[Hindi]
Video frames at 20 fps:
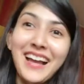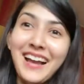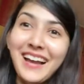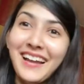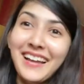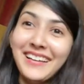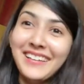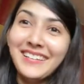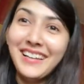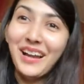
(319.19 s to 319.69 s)

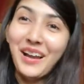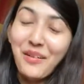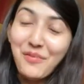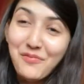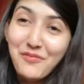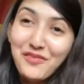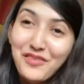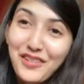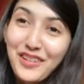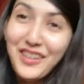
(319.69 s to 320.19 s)
एंड आई
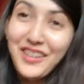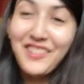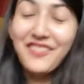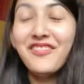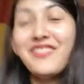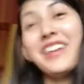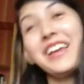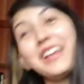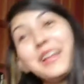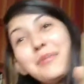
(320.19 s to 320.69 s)
एम फुल
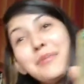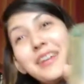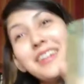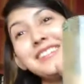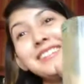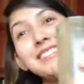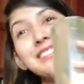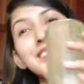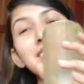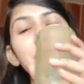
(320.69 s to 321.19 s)
वेरी
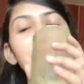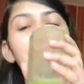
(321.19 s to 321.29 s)
मच